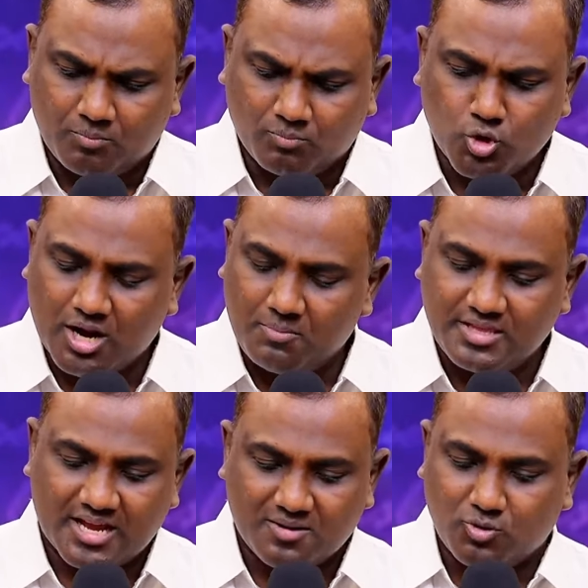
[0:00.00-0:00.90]
மூன்றாம்
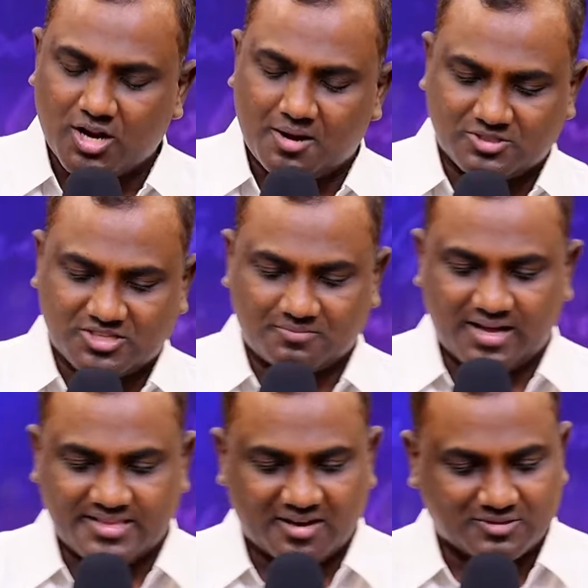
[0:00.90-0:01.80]
அதிகாரம் ஒன்றாம் வசனம்
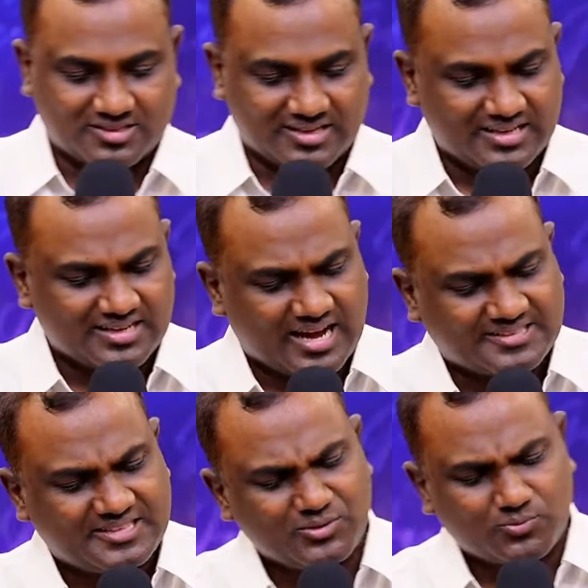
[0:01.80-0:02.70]
ஆதி ஆகமத்துல
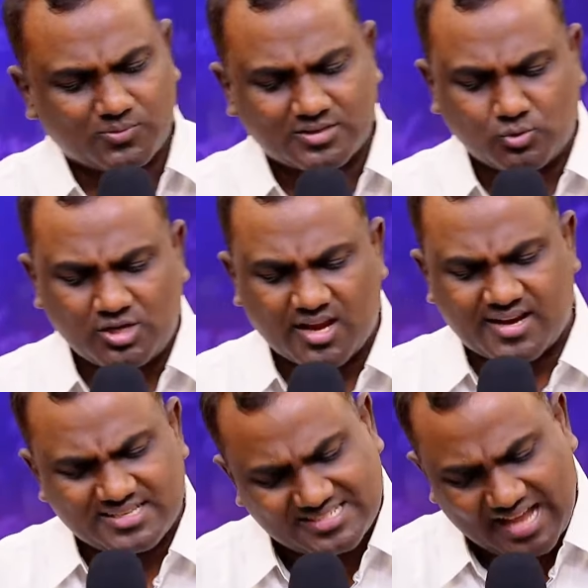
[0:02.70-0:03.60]
கர்த்தர்
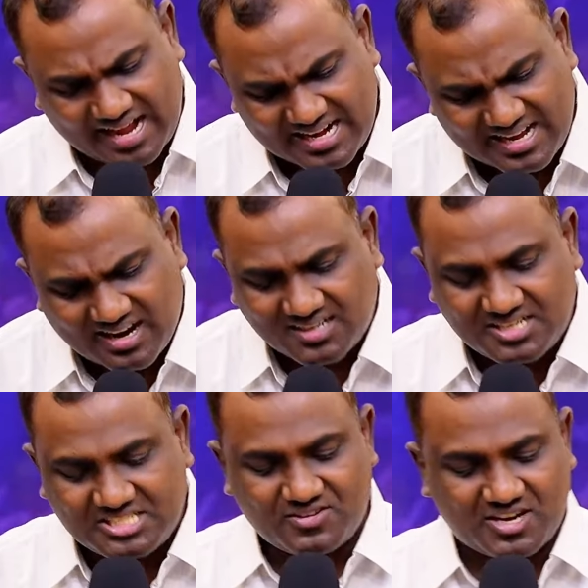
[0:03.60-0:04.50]
உண்டாக்கின சகல
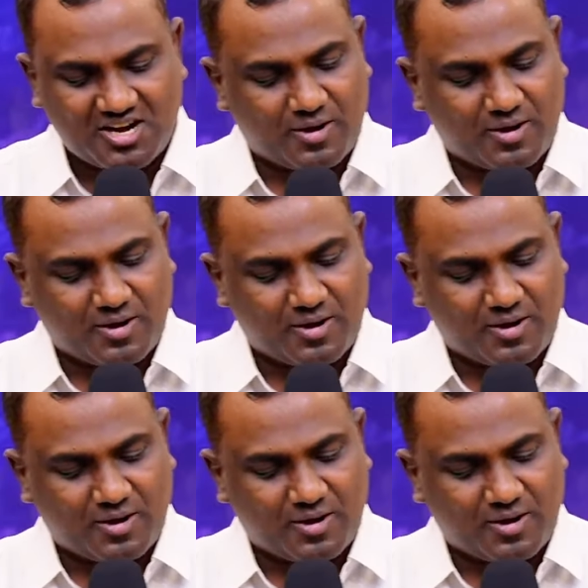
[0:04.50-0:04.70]
காட்டு ஜீவன்களை